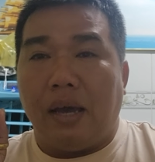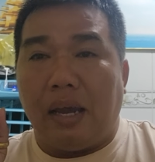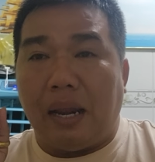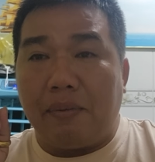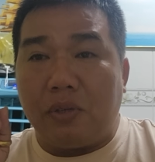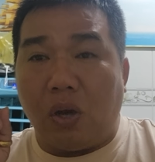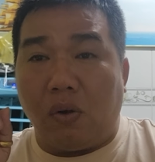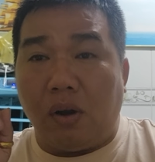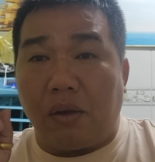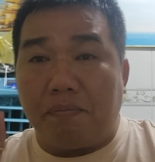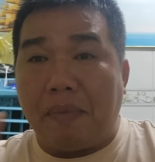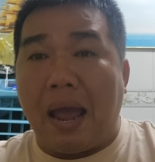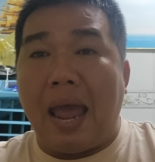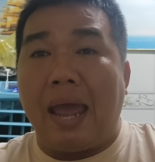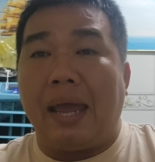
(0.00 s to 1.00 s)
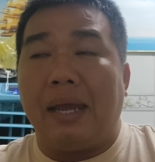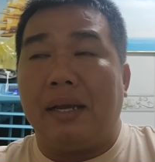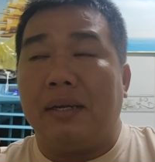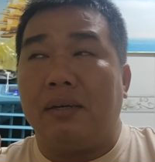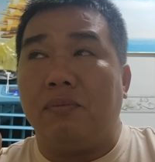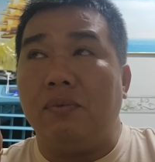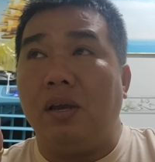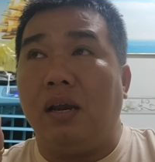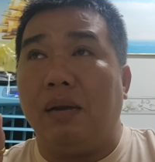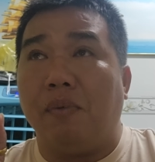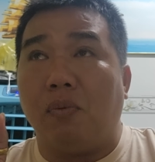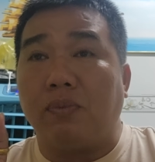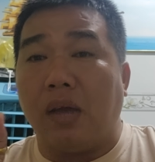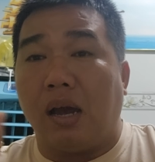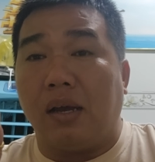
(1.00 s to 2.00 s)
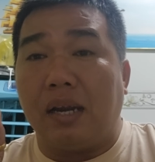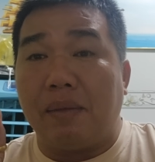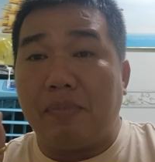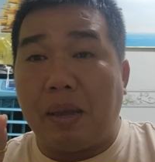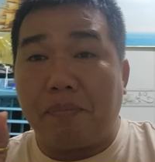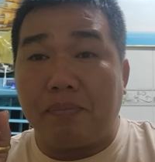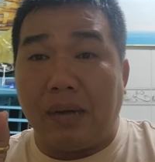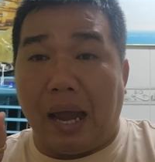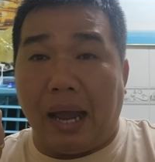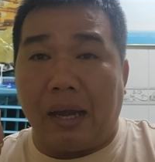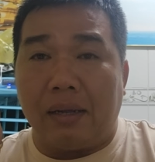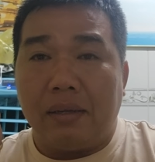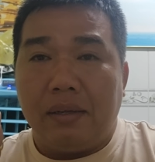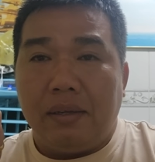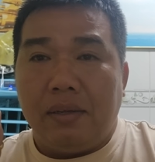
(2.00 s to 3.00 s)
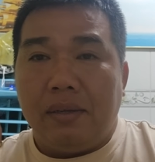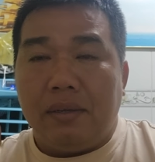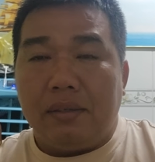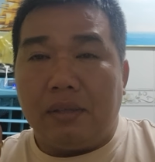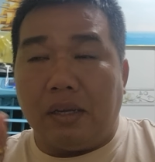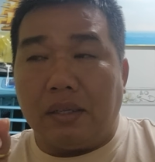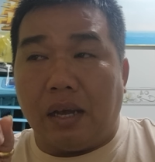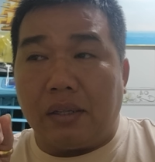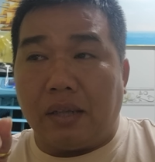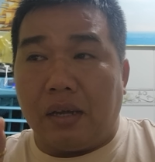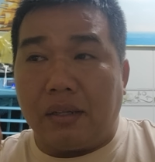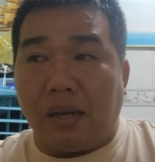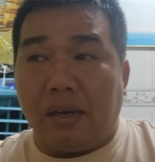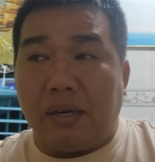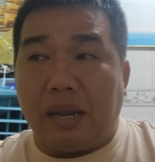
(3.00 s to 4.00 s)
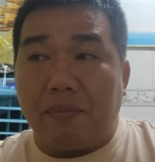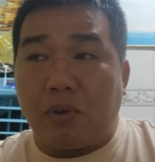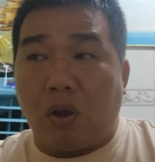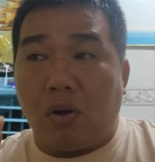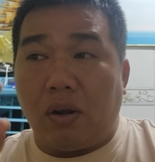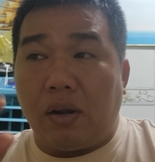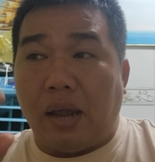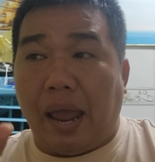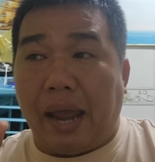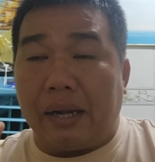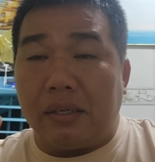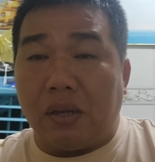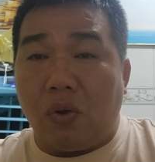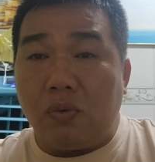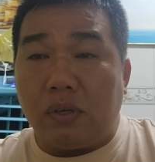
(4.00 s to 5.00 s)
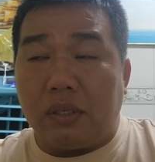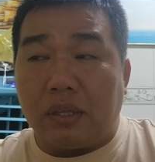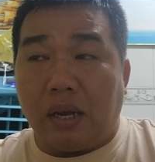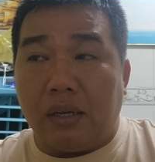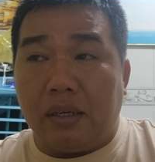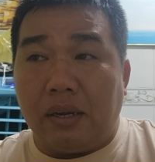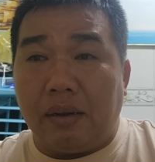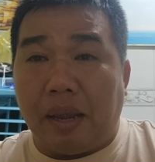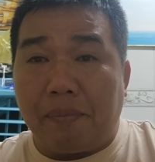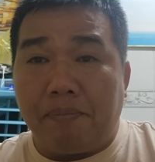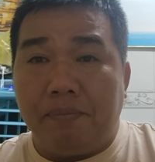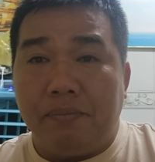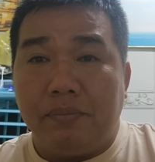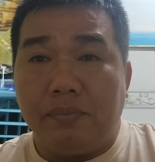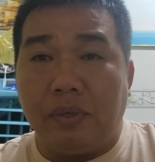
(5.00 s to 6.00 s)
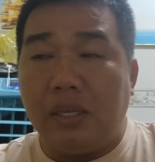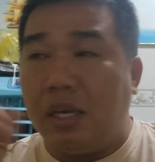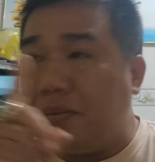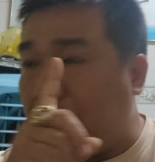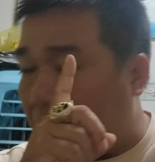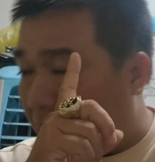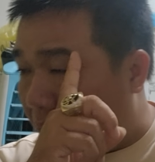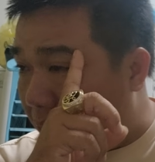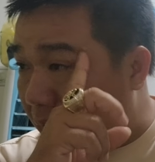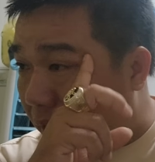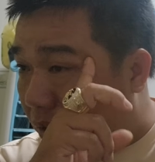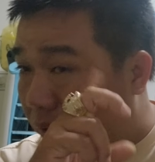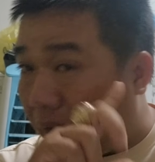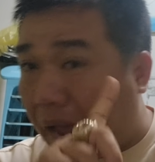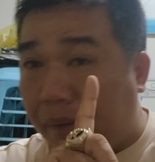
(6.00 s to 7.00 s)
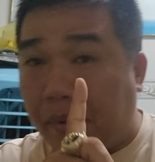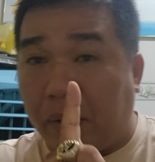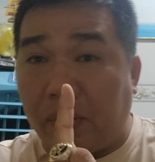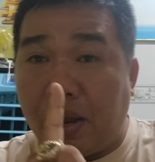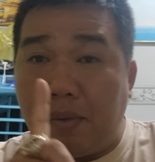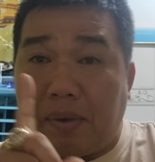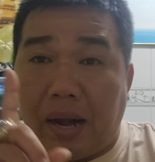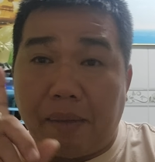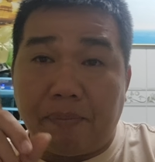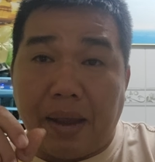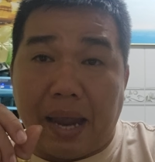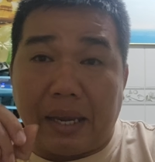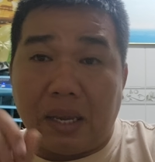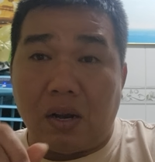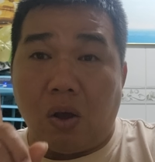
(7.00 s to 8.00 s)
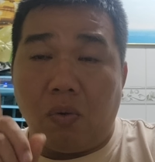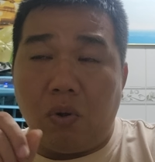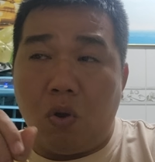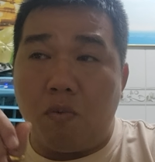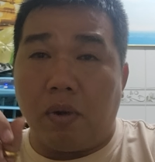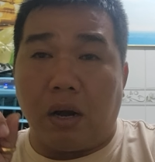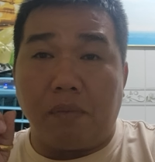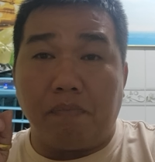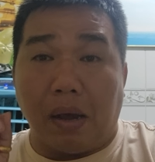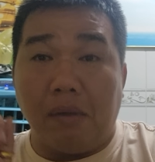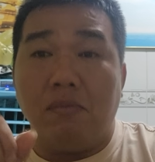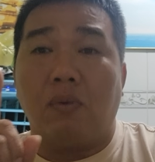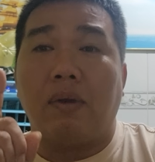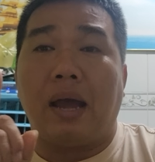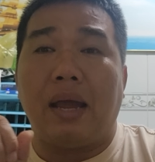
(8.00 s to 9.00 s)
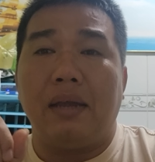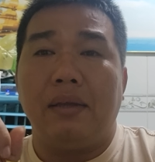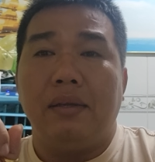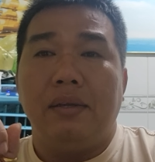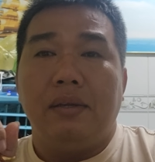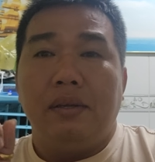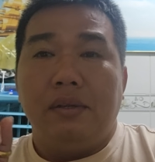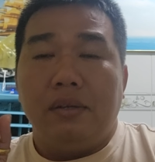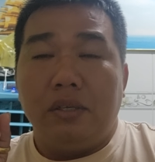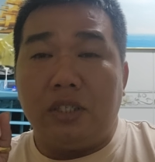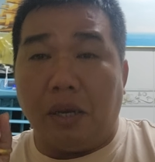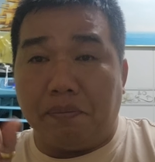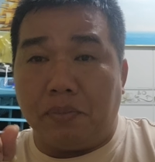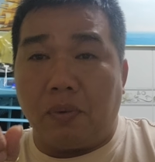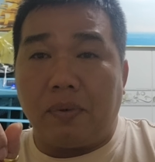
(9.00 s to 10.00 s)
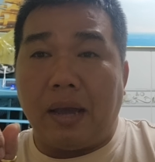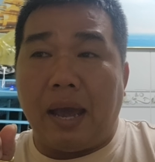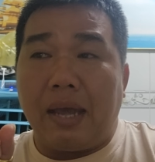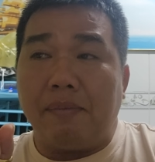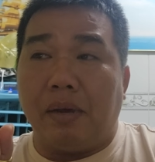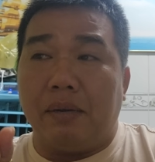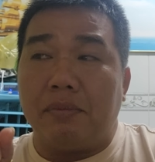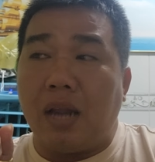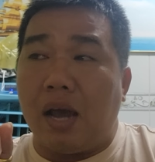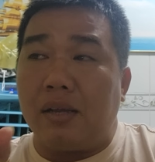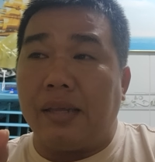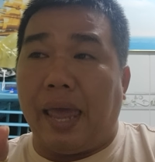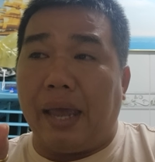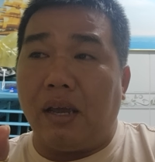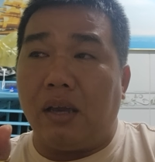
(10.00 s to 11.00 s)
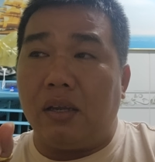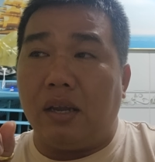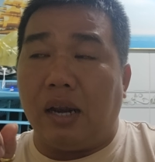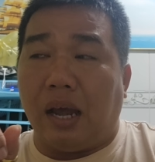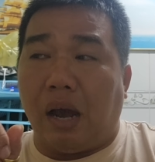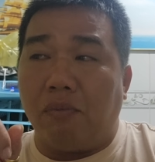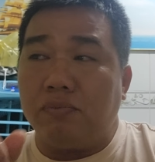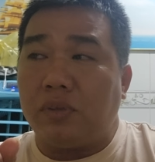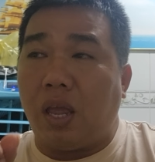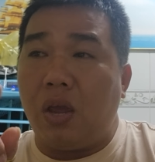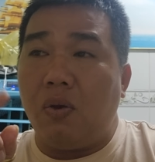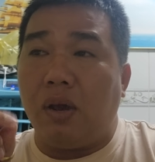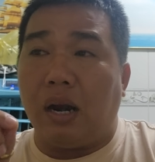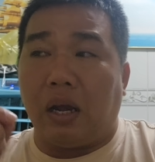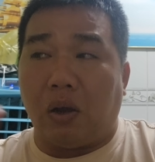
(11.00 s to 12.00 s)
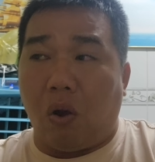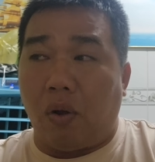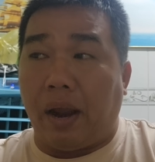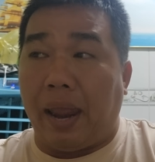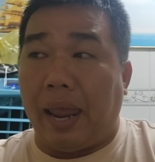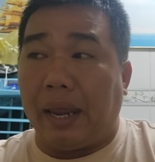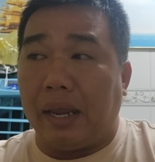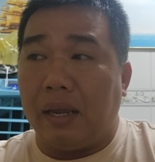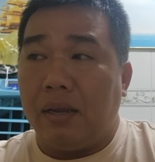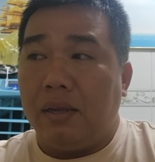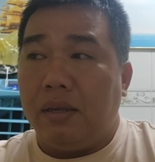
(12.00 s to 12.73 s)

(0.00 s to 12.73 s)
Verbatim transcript: anh em sổ đợt ba cũng như là một tuần anh em nhấp một lần từ từ từ từ anh em cho nó ăn đủ từ từ anh nhấp nhưng mà để ý con gà một khi mà đang đang chế độ nuôi mà nó bệnh một cái sụp một cái bệnh đơn giản hơn như là hỏng tiêu hay là cò khè